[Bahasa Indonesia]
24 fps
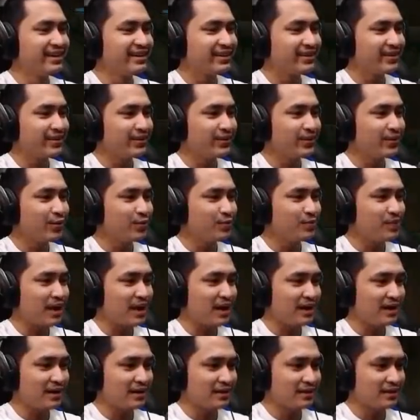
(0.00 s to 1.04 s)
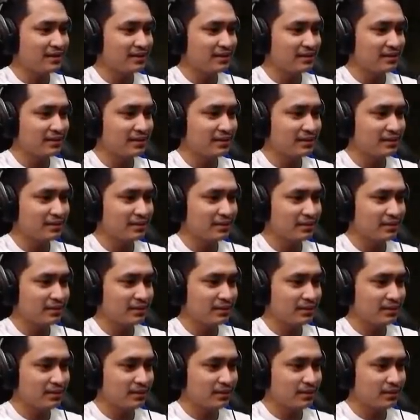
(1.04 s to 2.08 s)
kok gue lupa
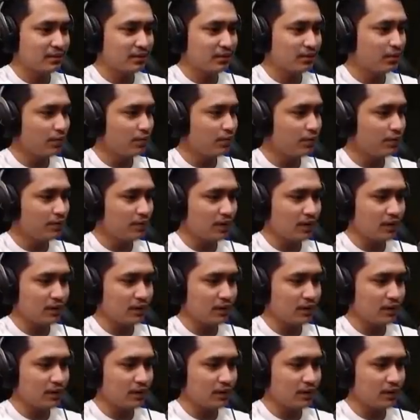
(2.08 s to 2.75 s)
kok gue lupa